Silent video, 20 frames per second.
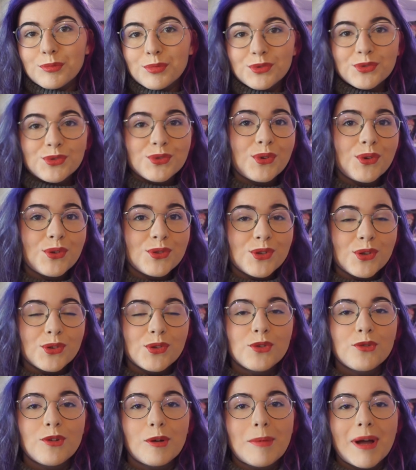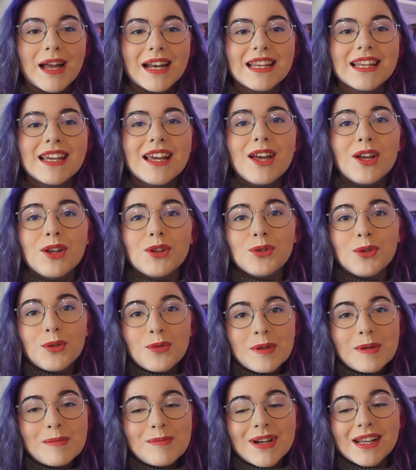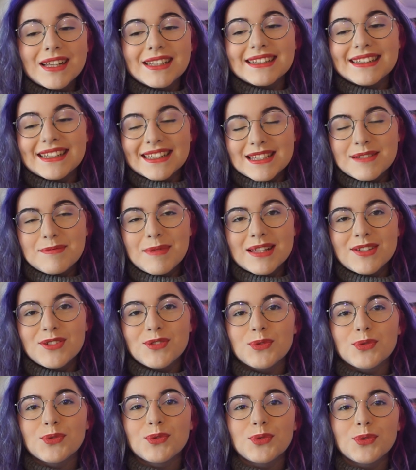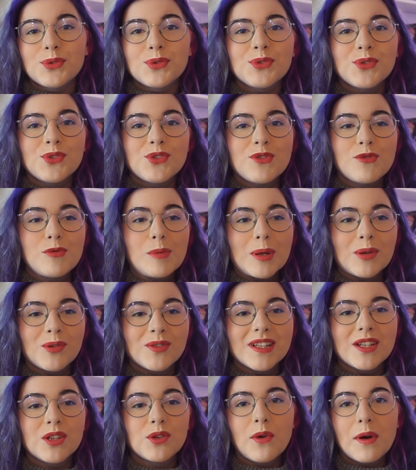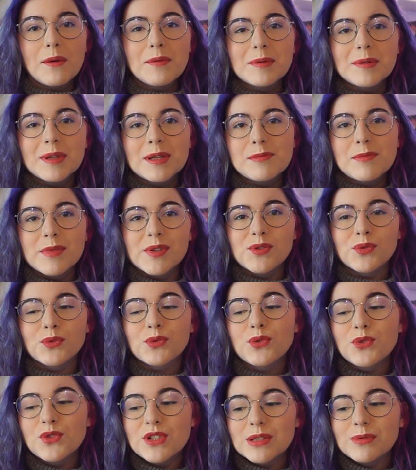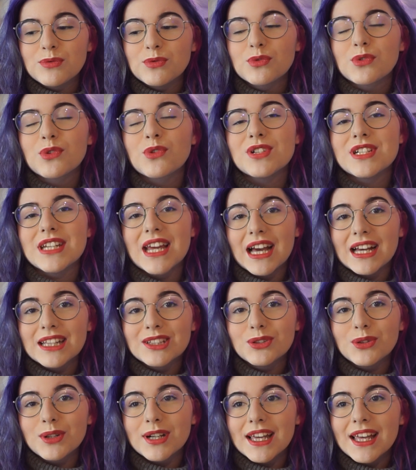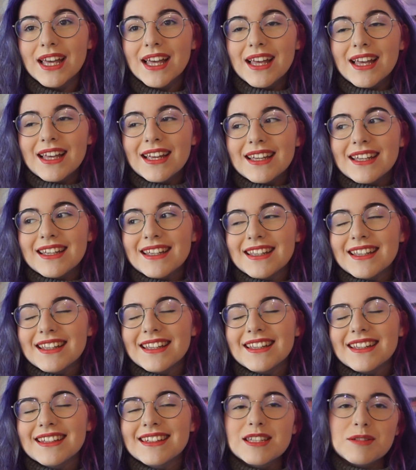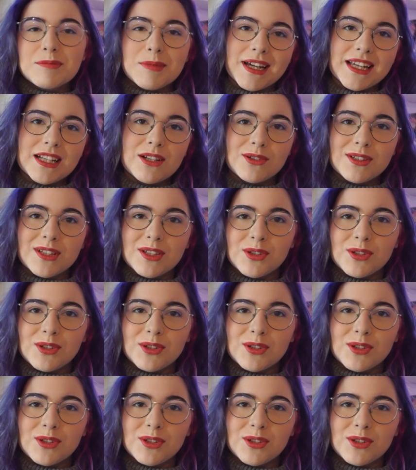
Bonjour, aujourd'hui on va parler de films d'animation, donc je vais vous présenter trois films d'animation que j'ai vus, que j'ai adorés et qui méritent le